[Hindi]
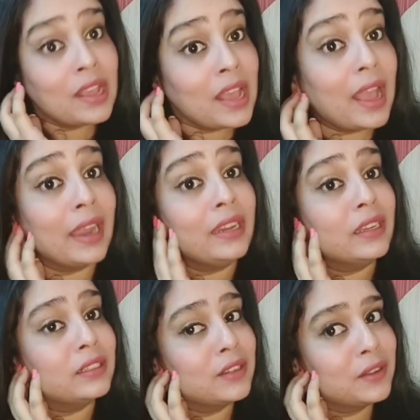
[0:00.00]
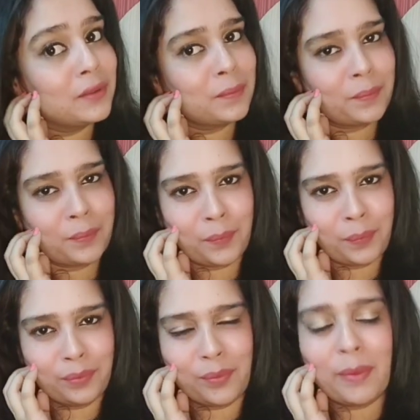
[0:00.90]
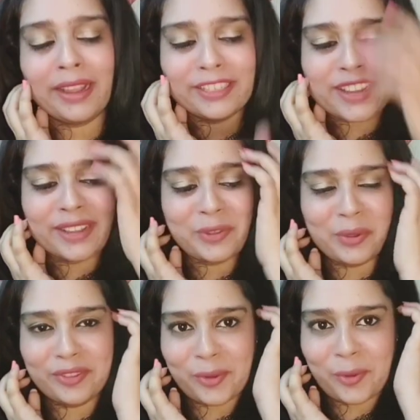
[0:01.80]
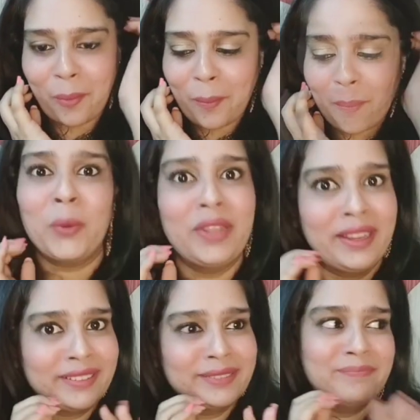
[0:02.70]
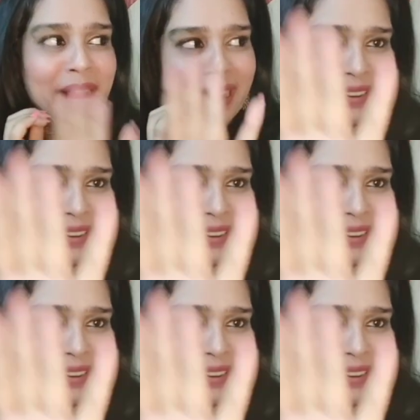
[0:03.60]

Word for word: एंड माय चांद आल्सो बाय